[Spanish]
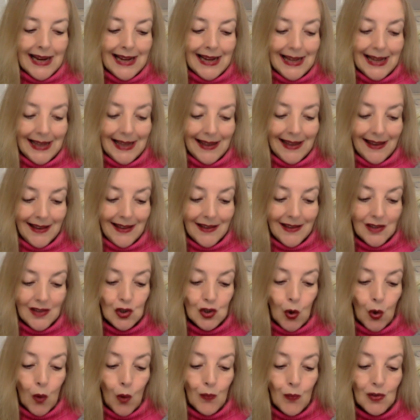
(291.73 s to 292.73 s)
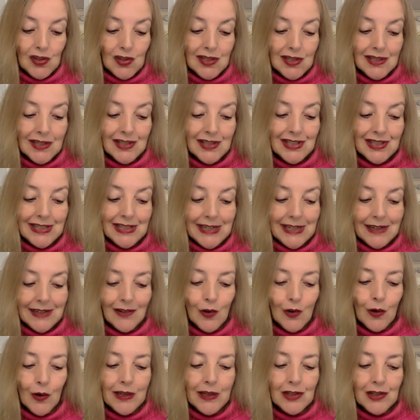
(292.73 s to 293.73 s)
que es cómo ser
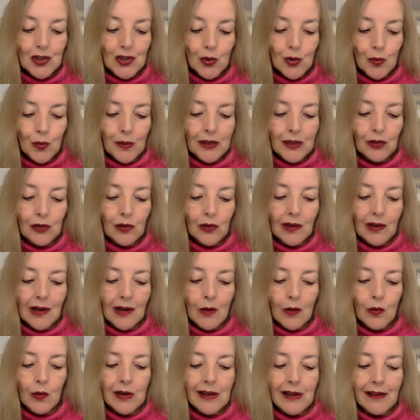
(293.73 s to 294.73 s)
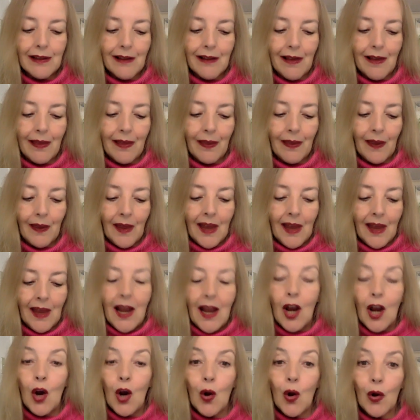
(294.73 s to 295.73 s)
signo e instrumento de la unidad
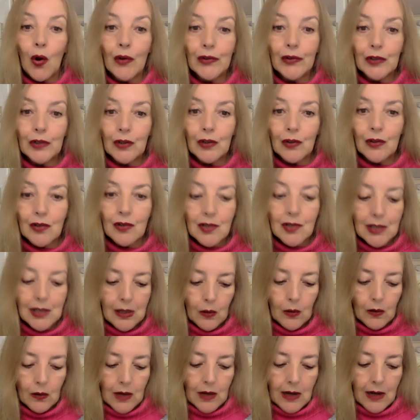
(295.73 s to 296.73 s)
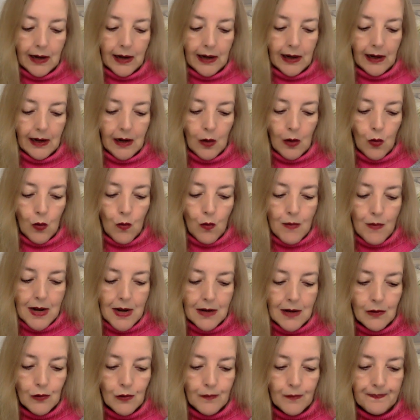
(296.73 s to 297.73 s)
con Dios y con el género
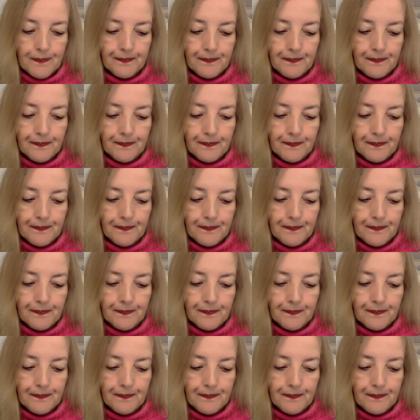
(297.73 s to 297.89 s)
humano.